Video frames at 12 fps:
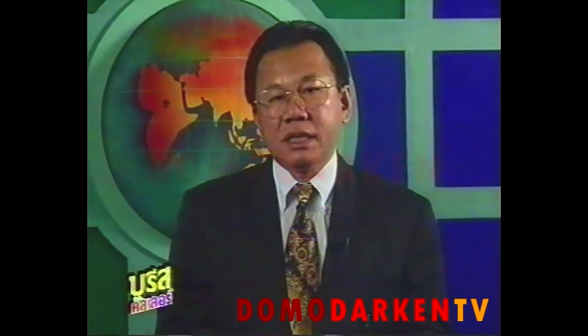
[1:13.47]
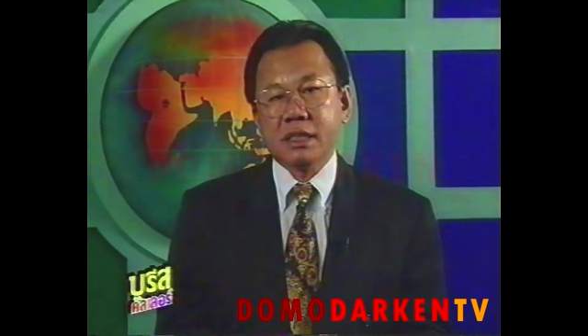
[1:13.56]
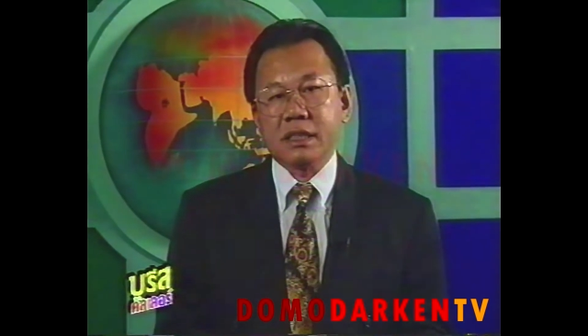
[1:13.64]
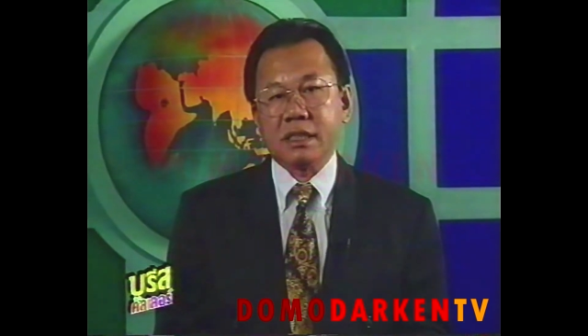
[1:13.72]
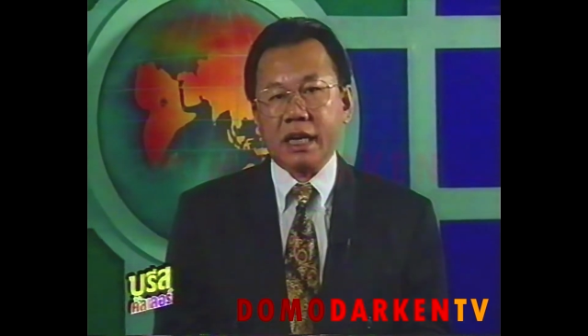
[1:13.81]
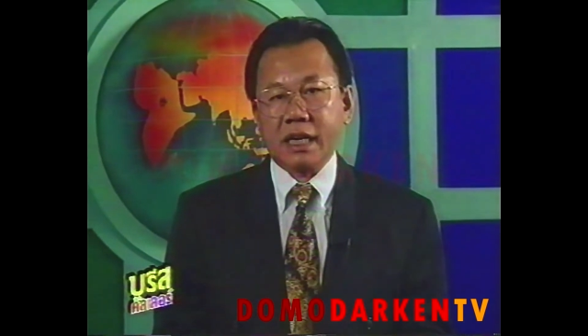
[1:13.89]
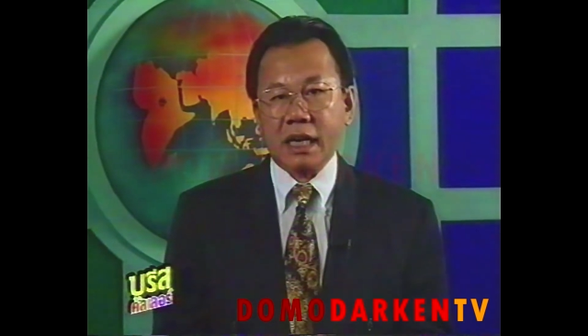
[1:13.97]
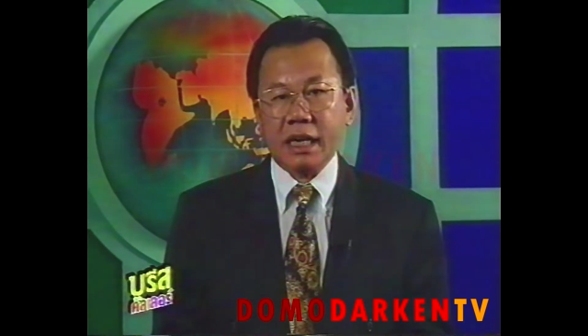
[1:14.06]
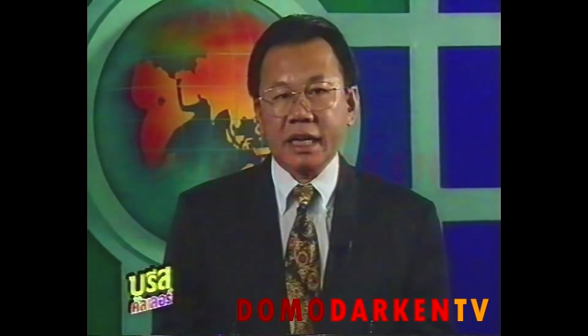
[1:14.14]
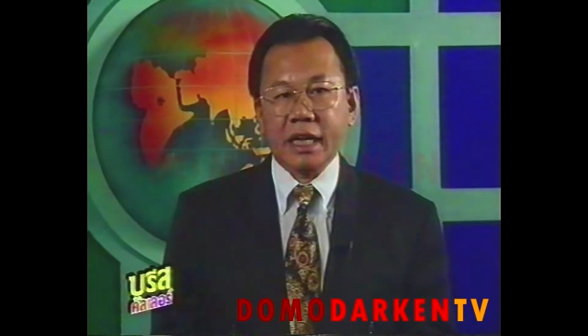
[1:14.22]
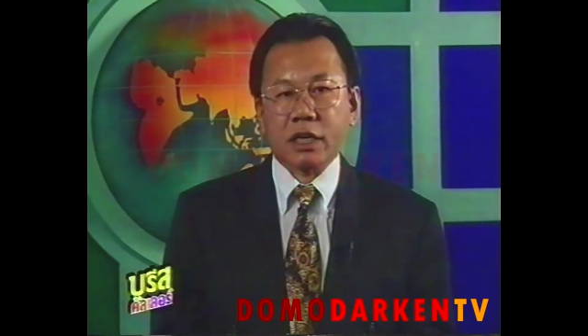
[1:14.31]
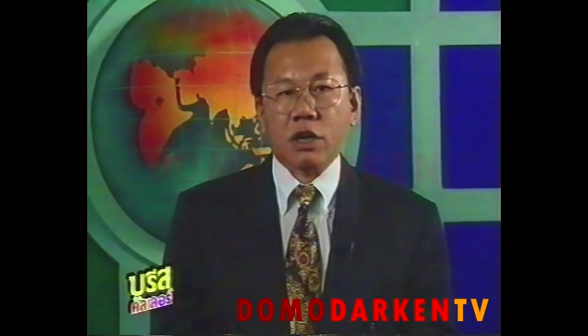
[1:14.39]
ซึ่งในขณะ
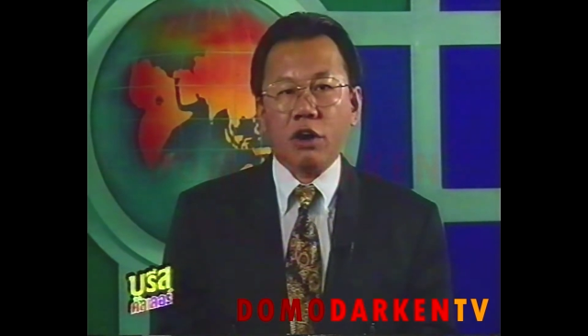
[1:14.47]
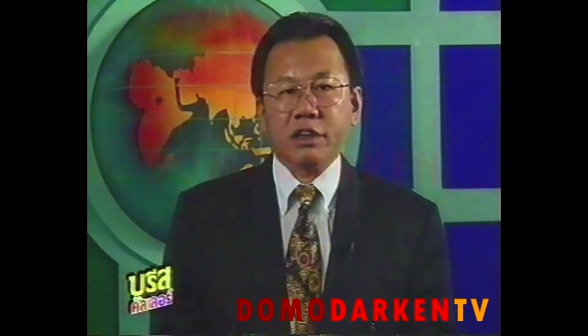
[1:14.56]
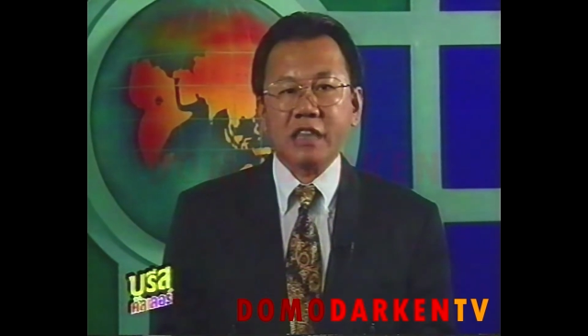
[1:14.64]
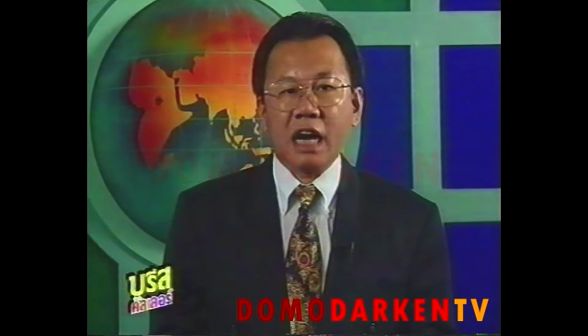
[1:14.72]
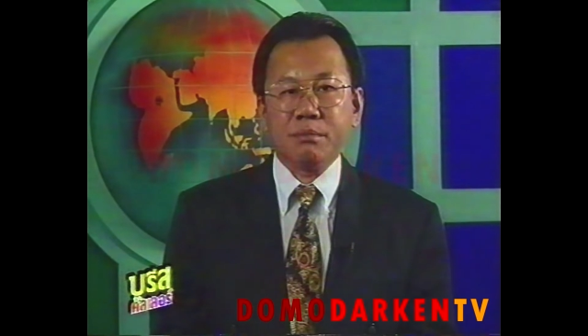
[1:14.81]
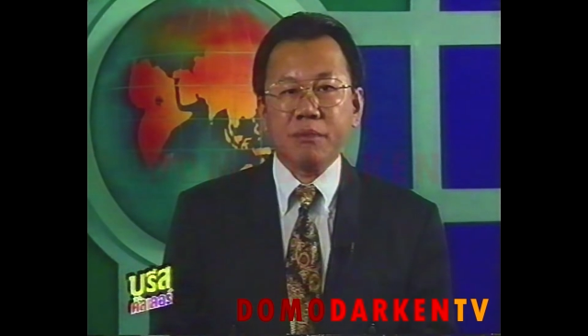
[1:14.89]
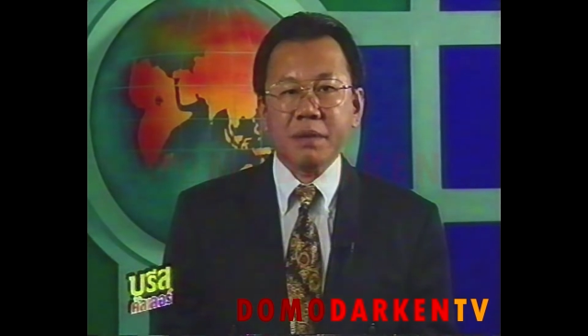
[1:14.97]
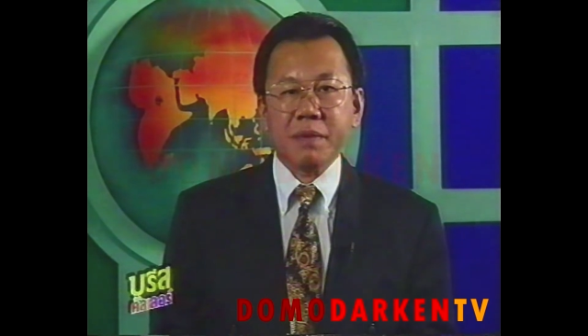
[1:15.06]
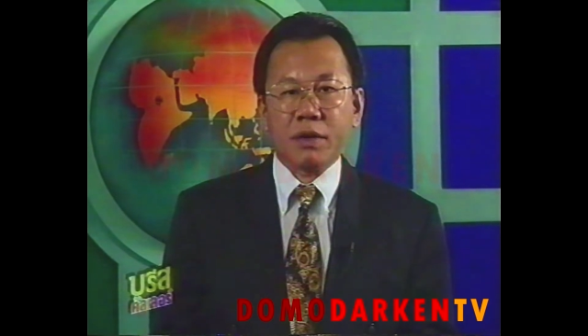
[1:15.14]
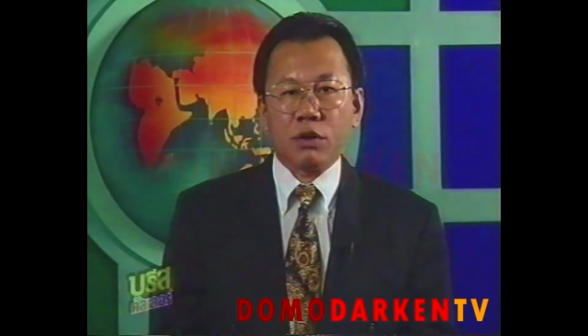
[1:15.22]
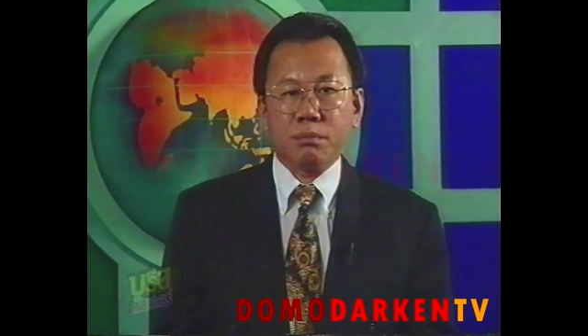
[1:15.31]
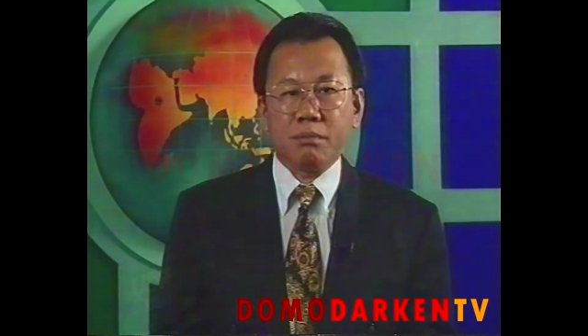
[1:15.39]
นี้ก็ยังไม่มี
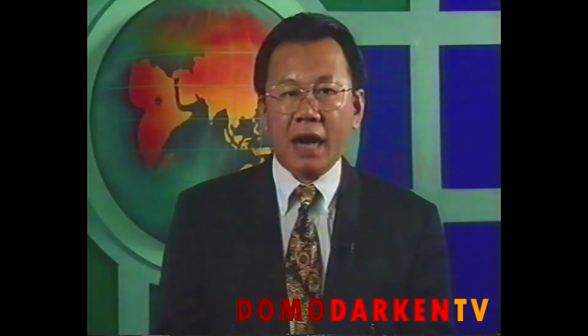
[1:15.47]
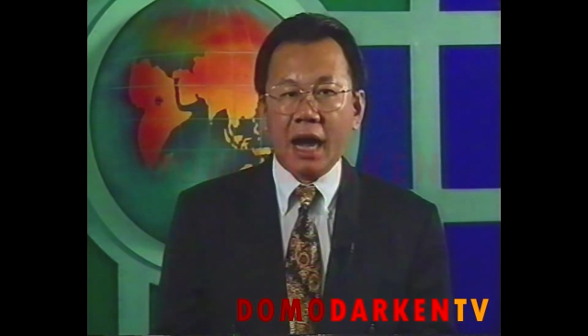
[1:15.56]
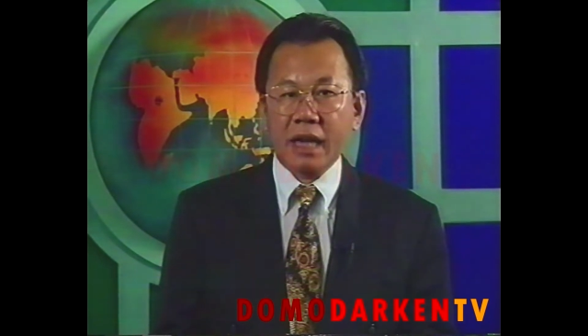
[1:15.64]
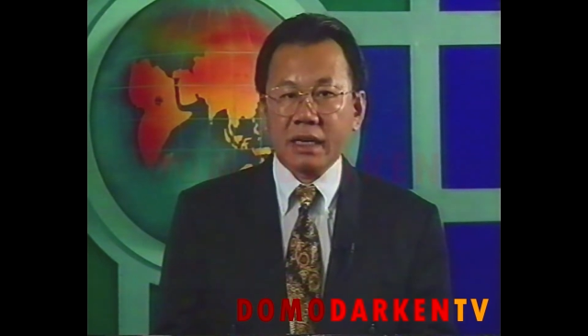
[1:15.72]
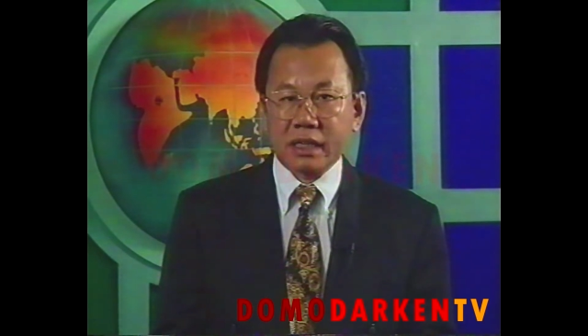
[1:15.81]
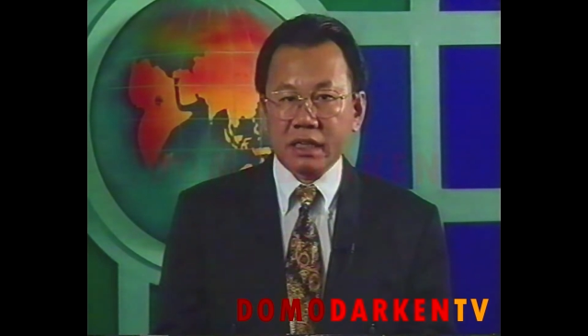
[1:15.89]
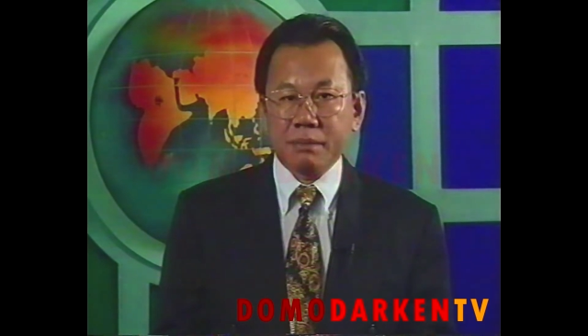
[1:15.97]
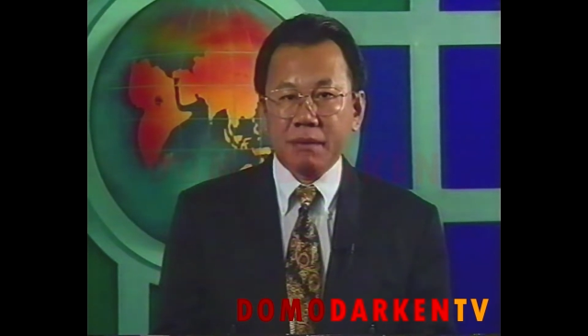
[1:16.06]
กฎหมายหรือ